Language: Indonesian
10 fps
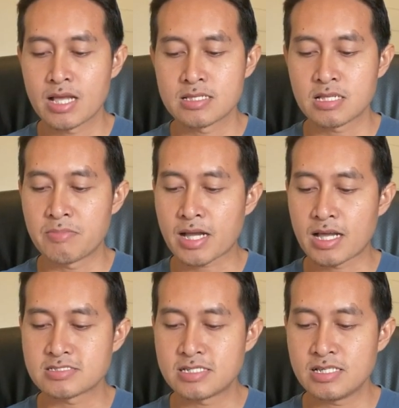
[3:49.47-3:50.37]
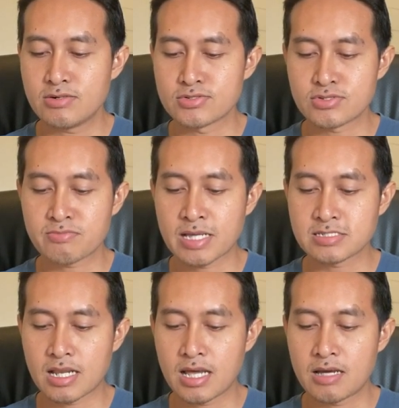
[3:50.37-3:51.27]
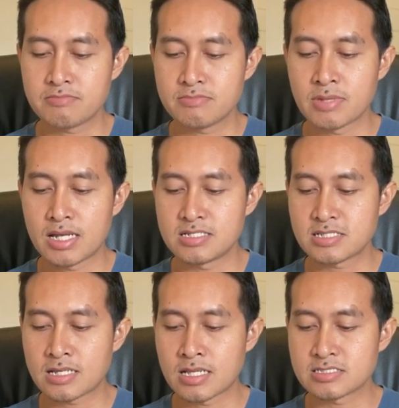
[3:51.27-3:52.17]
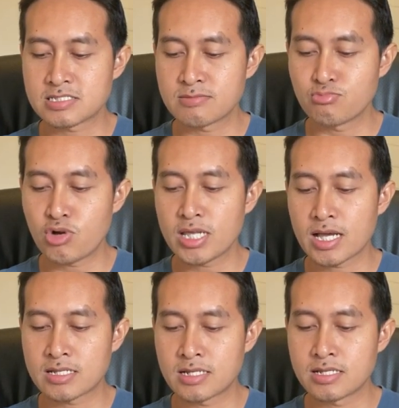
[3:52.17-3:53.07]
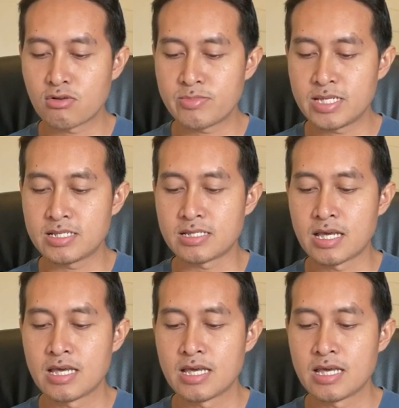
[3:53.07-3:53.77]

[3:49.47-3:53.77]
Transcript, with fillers: Terima kasih untuk Pak Salam, Mbak Lisa, dan semua yang ada di grup ini.